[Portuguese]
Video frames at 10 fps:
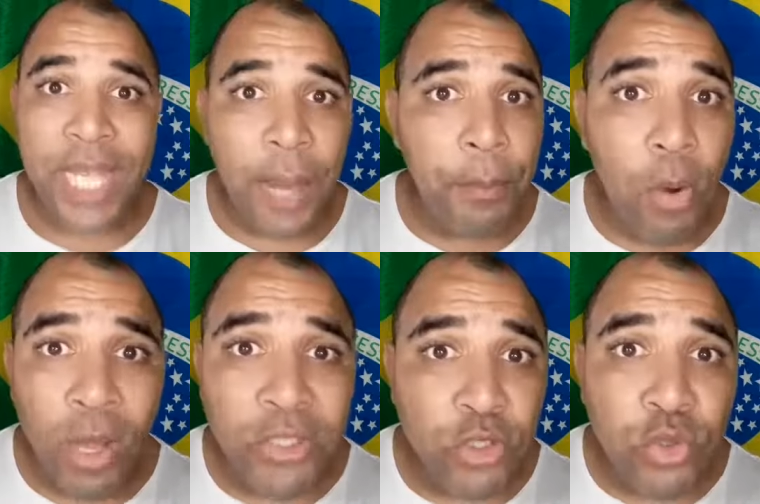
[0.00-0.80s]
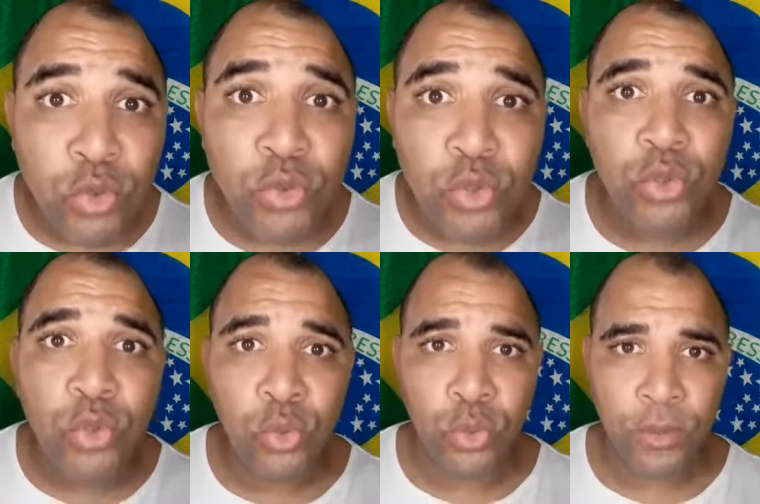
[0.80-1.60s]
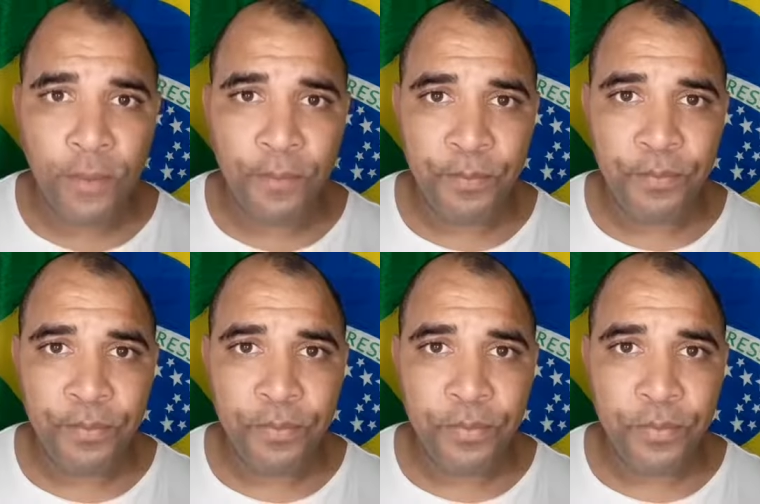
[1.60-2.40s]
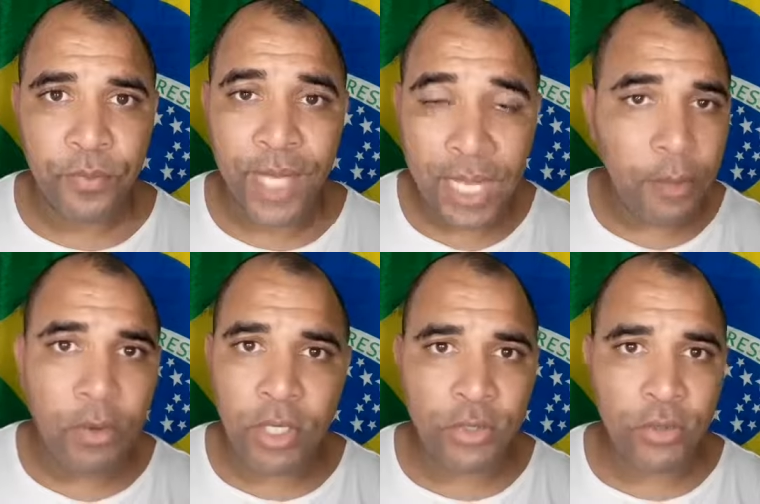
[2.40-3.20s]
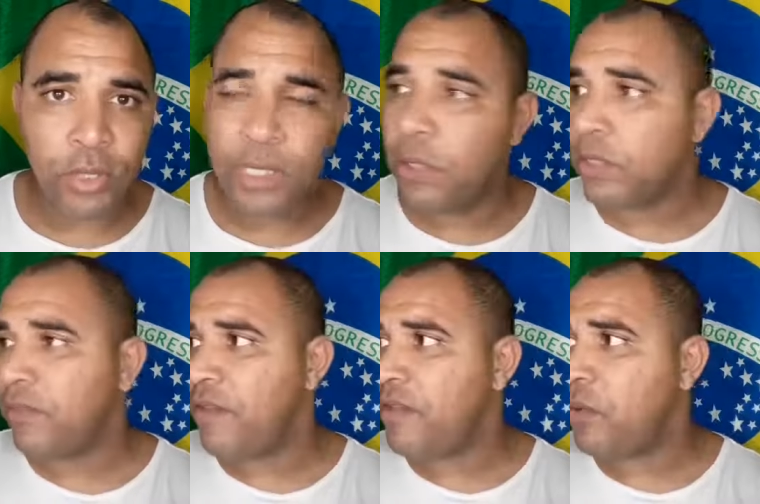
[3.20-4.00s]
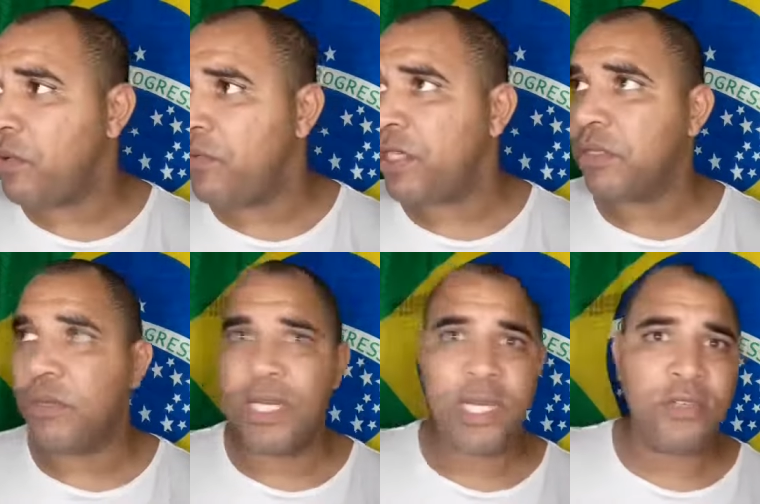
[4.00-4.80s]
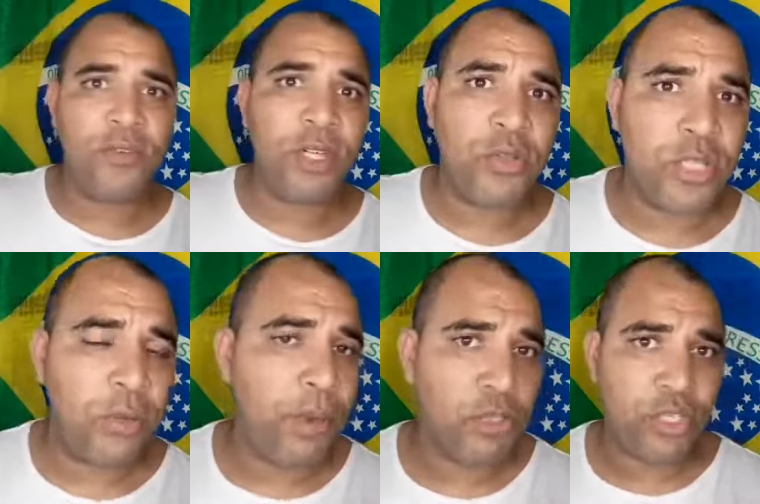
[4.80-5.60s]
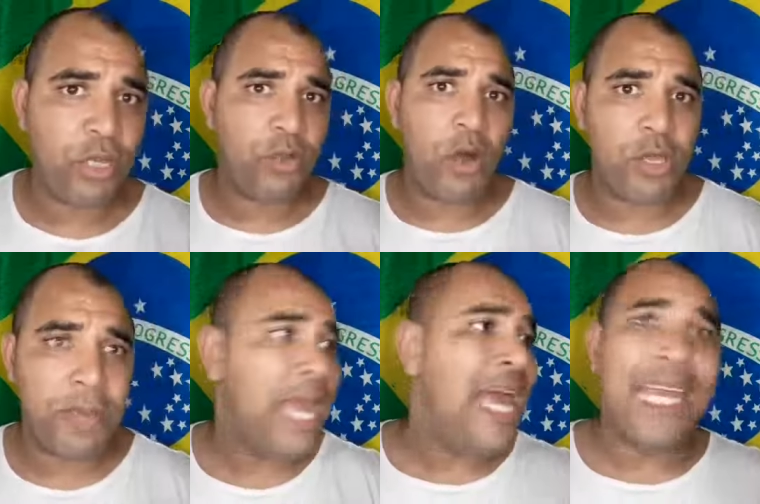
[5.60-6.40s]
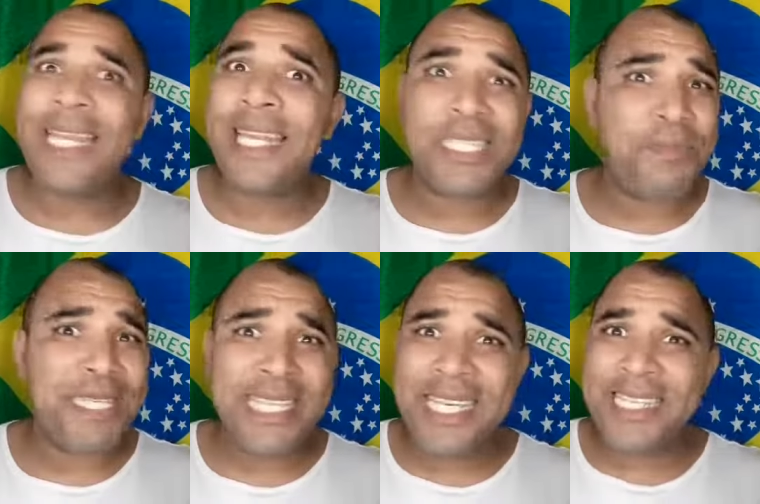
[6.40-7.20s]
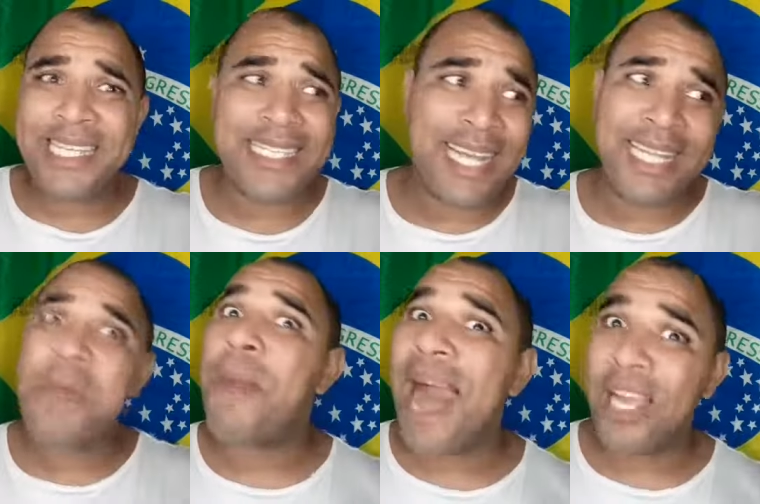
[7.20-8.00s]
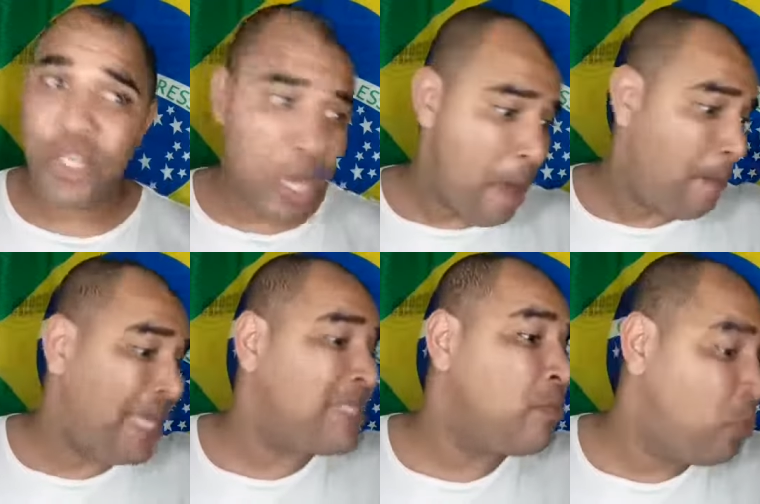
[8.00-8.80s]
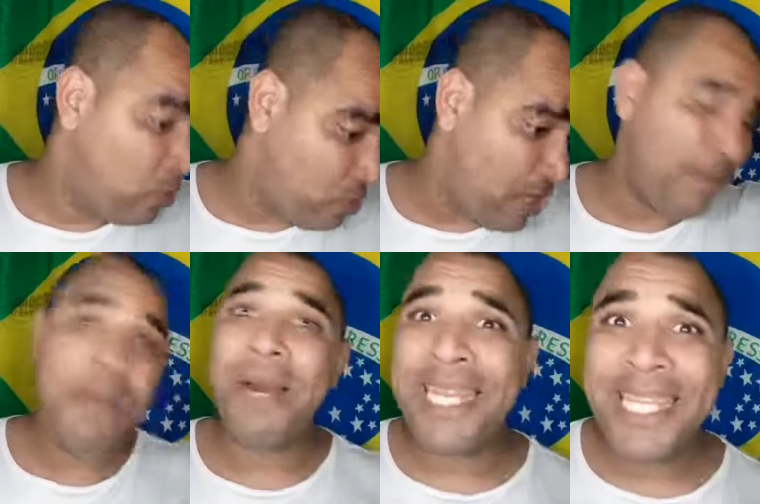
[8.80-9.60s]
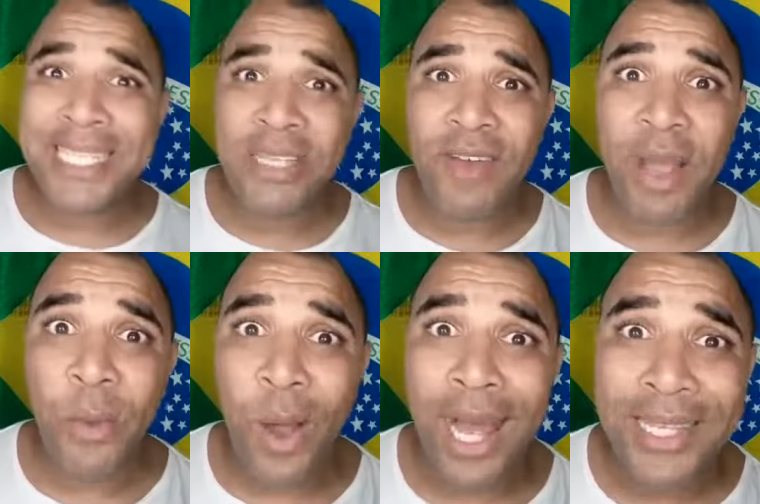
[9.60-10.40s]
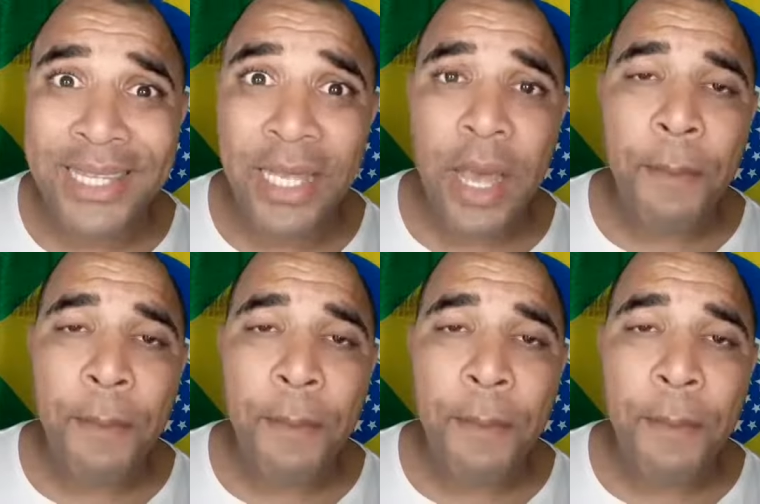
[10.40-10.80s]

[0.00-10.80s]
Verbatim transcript: Acabou o assunto. Acabou o assunto. Então você vai ver o governador, ex-governador de São Paulo, Geraldo Alckmin, que nas pesquisas está lá embaixo, mas muito lá embaixo. E Marina Silva, quatro.